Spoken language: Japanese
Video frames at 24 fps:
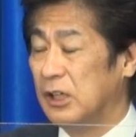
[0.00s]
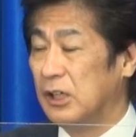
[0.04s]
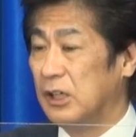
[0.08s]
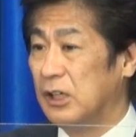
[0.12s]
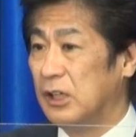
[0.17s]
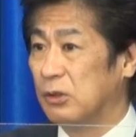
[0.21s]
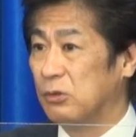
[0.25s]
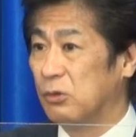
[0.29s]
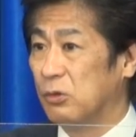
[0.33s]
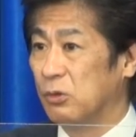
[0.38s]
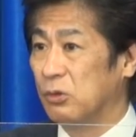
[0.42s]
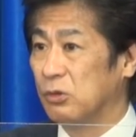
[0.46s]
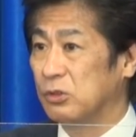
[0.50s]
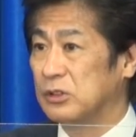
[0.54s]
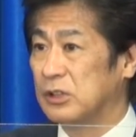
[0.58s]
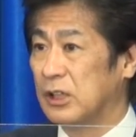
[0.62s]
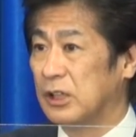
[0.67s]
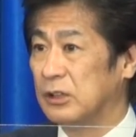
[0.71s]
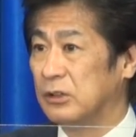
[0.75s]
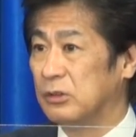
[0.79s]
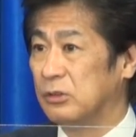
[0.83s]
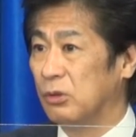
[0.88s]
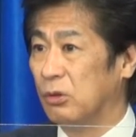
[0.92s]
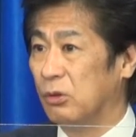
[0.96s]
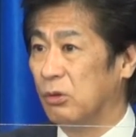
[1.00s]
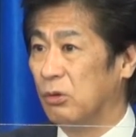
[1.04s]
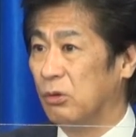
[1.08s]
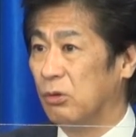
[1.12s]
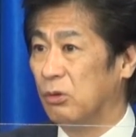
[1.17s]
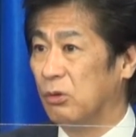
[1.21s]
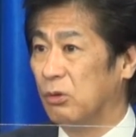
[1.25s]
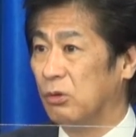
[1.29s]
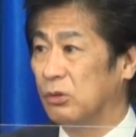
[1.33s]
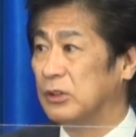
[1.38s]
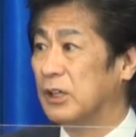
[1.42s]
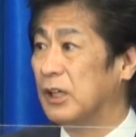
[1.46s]
え河野さんの
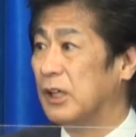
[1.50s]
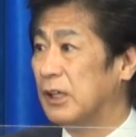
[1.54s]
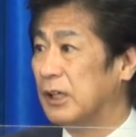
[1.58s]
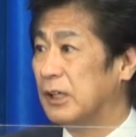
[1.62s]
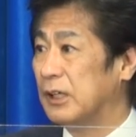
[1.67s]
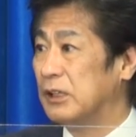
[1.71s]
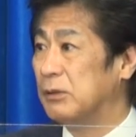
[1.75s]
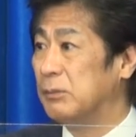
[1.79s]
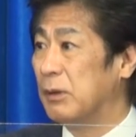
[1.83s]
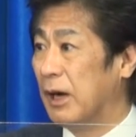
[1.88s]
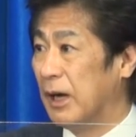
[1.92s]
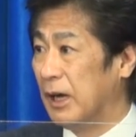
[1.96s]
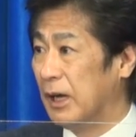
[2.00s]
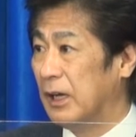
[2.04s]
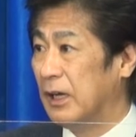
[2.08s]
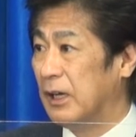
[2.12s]
方で今